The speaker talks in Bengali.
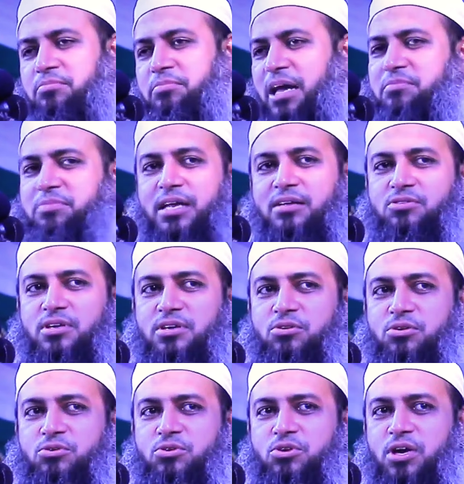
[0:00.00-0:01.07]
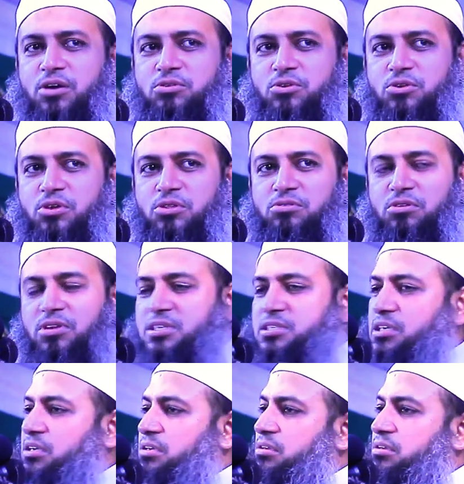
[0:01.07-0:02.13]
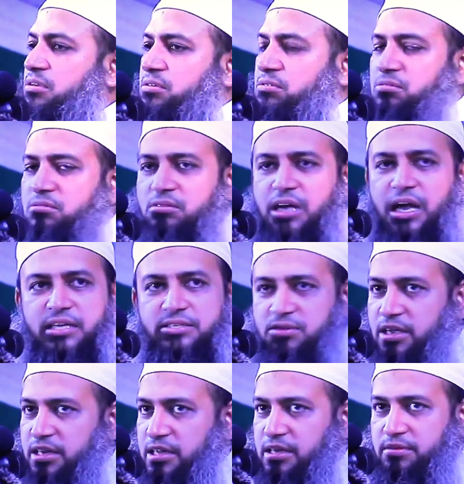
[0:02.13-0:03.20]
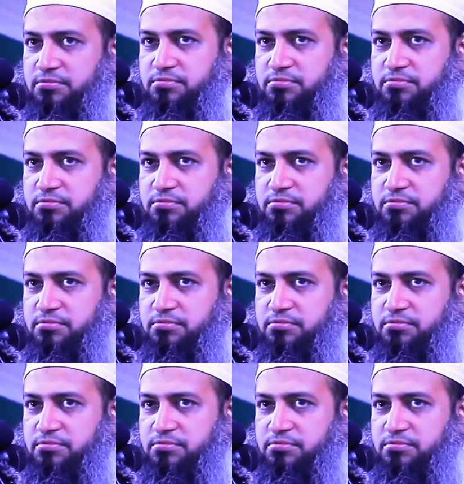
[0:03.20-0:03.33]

বারবার করে অনুনয় অনুরোধ করেছে কোনো কাজ হয় না